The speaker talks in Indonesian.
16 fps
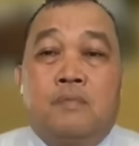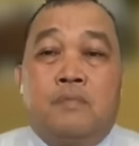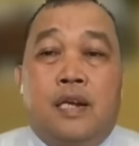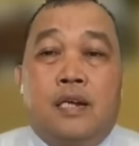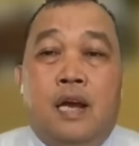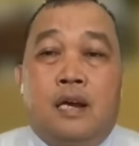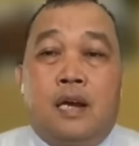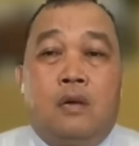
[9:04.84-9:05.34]

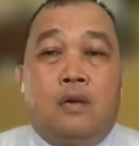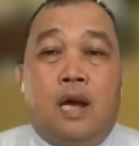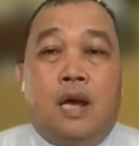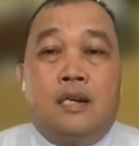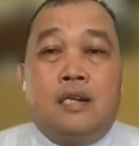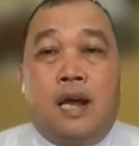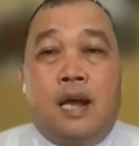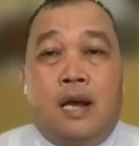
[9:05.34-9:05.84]
mereka kalau
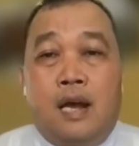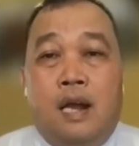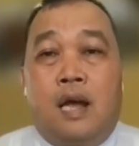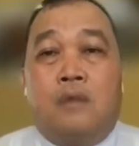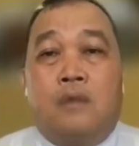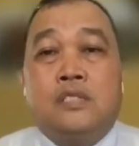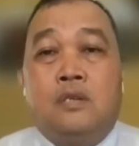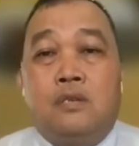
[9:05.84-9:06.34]
kalian nakal
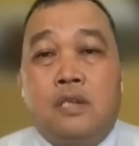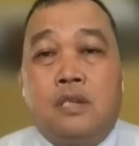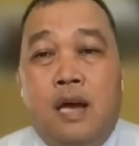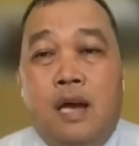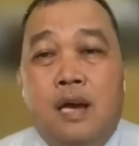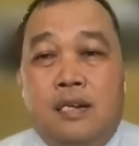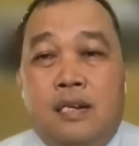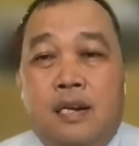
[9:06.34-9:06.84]
awas loh
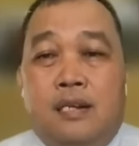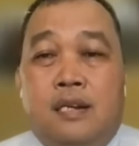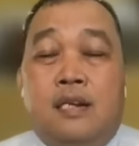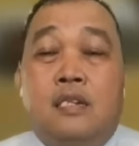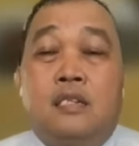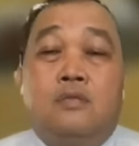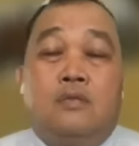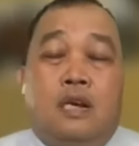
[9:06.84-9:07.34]
ya.
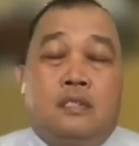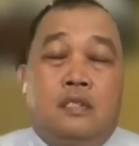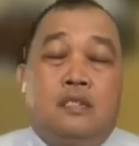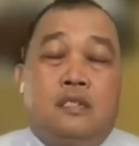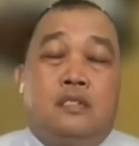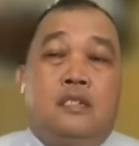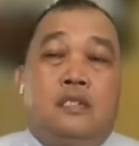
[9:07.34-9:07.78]
Kira-kira hmm. gitu asli.